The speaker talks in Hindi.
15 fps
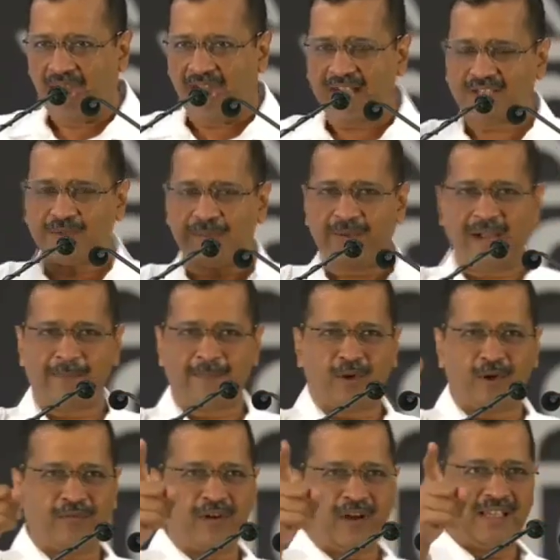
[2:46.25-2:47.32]
आज मैं
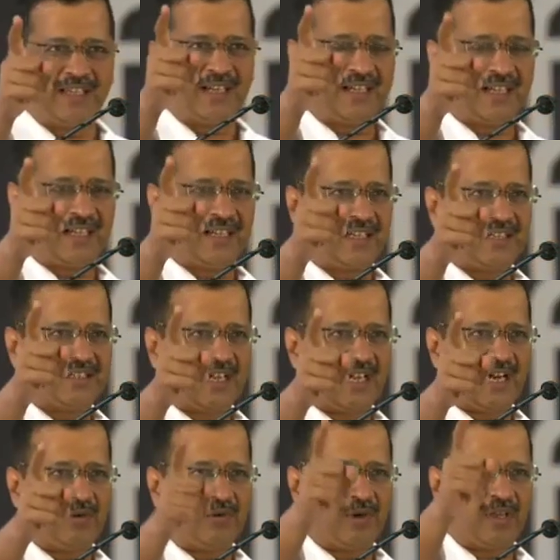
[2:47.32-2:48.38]
आपको वादा करके
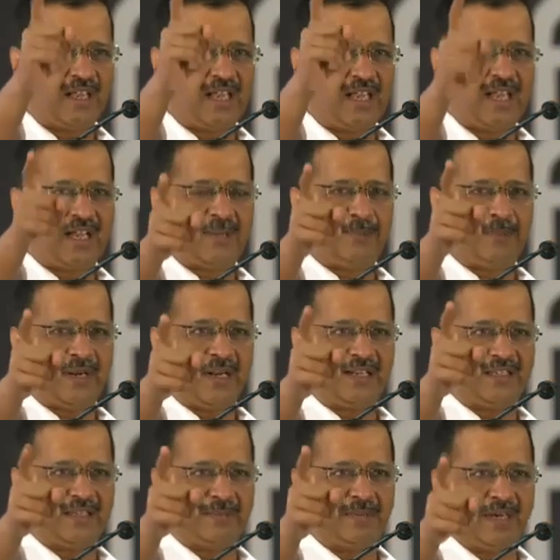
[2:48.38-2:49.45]
जा रहा हूं एक
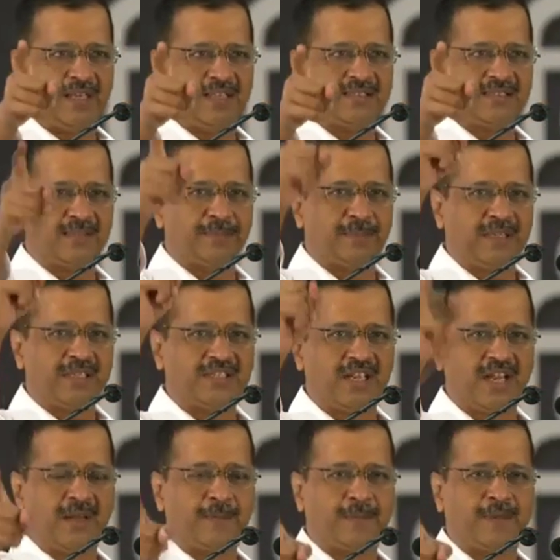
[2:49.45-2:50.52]
अप्रैल के बाद से
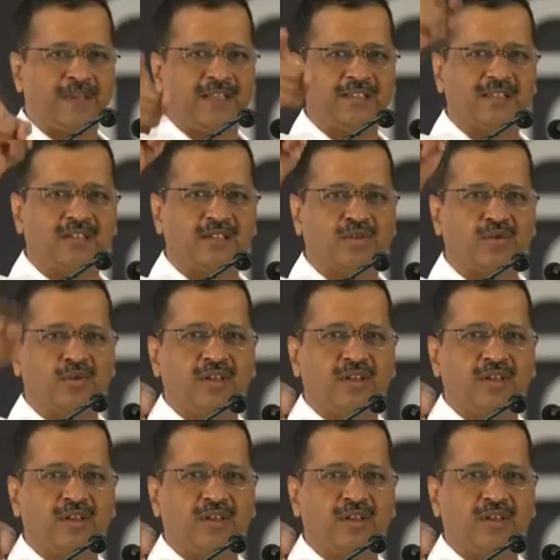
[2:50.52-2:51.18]
पंजाब के अंदर